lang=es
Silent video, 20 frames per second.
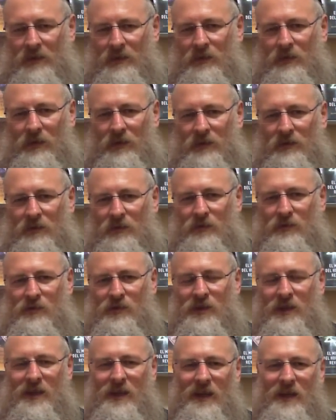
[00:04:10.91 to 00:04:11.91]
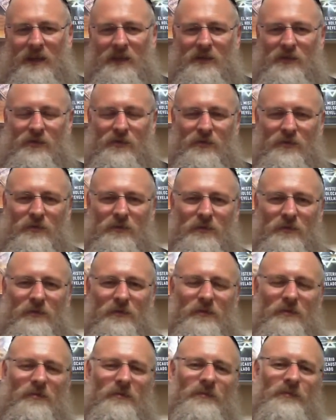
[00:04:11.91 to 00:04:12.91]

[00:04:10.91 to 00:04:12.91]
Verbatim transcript: no introducía su,